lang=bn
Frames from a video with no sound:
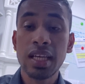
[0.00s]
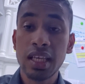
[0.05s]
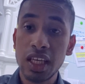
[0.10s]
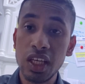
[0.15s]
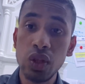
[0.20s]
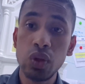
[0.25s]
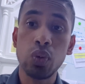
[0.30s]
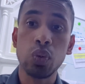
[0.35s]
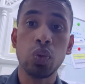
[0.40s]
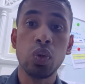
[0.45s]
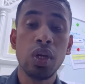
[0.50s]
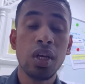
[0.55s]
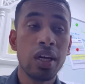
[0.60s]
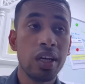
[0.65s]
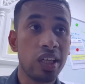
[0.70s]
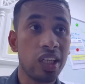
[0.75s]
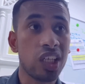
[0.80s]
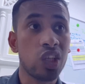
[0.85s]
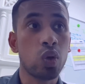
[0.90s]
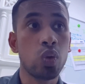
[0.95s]
কিন্তু
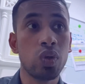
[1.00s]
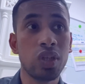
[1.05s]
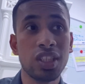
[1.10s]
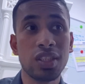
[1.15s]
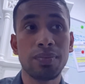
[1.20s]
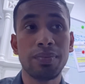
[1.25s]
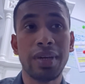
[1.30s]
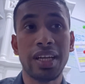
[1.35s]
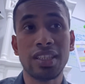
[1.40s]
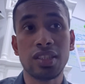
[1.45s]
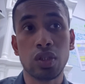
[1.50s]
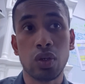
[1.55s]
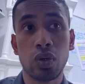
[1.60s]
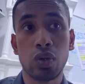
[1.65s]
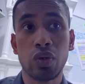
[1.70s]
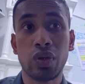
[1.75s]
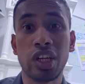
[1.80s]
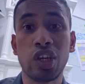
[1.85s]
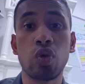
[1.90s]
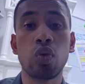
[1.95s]
রিক্রুটমেন্ট হলো
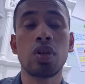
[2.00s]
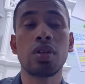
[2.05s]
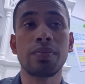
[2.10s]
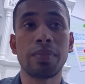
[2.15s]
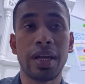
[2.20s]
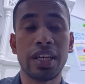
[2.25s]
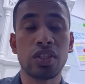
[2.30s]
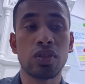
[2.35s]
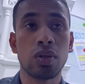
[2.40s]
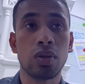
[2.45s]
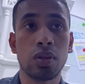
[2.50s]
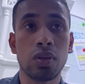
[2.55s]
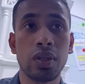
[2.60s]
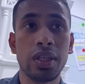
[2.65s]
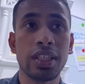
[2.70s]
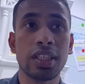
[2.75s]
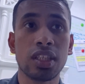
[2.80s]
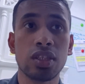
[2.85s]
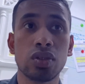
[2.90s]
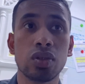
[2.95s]
রিক্রুটমেন্ট হলো
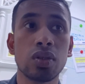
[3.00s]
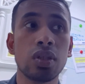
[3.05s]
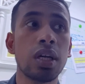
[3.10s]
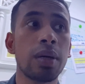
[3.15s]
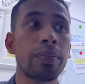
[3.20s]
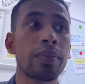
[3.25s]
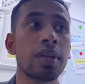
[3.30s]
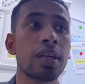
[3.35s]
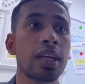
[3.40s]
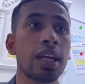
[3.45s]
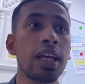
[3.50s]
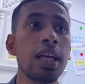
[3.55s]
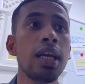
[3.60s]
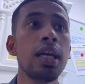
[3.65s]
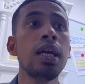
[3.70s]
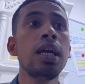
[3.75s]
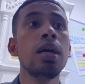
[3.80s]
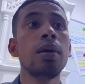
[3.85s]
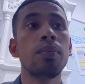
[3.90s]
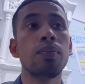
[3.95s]
এটার জন্য আপনাকে
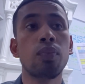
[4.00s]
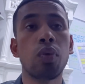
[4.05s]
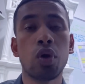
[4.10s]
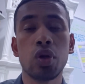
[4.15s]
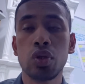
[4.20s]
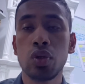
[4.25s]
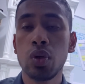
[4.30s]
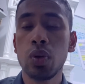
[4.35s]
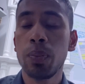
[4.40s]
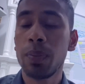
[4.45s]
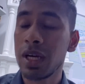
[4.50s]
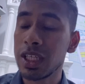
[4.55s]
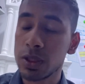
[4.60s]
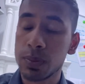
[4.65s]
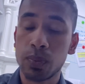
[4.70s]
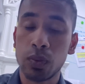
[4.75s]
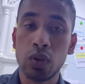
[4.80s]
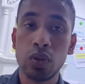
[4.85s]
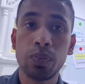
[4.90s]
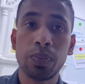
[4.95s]
বৈধ
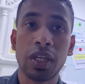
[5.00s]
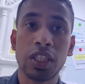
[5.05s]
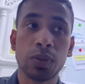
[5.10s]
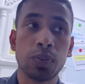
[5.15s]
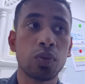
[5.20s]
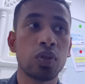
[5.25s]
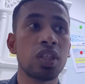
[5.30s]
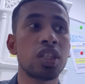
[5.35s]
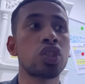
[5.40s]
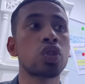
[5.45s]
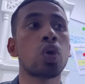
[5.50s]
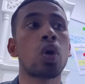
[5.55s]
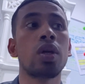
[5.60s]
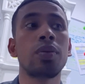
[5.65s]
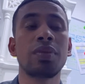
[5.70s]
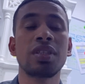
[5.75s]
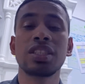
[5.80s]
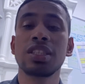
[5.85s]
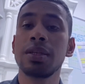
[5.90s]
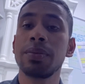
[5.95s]
পাসপোর্ট পাসপোর্টের ছয়
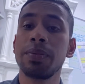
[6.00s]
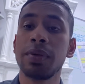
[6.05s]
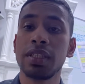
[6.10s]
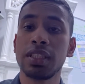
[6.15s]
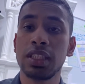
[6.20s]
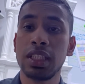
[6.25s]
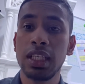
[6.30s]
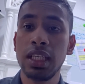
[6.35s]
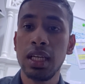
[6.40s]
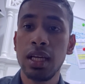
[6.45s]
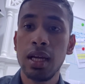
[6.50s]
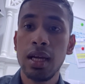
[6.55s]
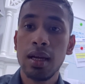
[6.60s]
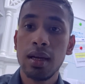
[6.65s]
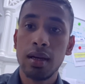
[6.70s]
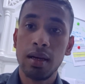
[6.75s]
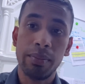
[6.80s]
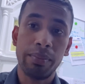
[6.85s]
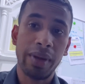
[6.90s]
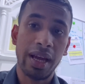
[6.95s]
মাসের বেশি
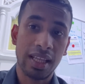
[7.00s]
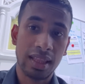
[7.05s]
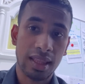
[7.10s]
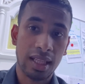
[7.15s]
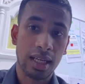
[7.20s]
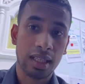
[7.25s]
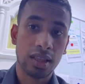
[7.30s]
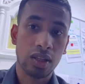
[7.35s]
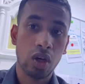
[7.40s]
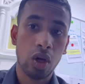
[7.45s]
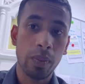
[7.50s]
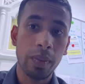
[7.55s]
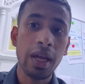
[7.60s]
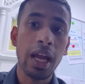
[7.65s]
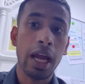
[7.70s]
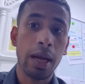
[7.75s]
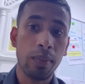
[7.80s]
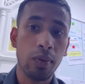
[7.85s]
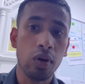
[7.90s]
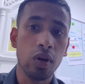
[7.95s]
মেয়াদ থাকতে হবে
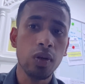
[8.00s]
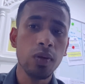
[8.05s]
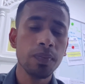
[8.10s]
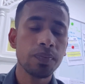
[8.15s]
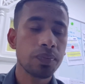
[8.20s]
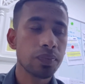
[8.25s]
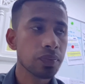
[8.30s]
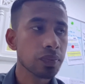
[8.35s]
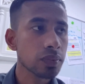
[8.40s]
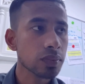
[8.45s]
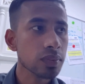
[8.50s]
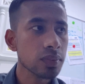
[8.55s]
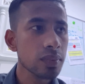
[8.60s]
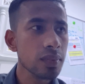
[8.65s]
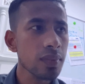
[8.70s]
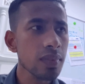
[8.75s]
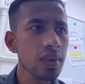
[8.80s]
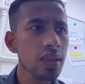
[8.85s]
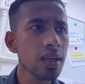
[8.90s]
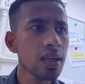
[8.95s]
এবং
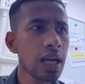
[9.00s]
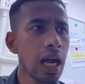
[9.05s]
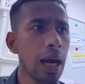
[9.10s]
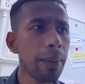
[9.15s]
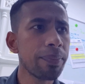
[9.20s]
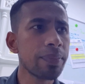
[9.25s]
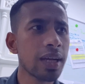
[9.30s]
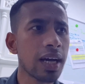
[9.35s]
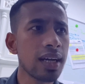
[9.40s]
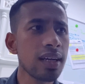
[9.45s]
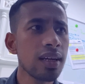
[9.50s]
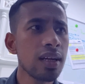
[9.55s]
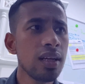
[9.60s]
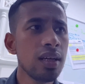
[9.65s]
আপনার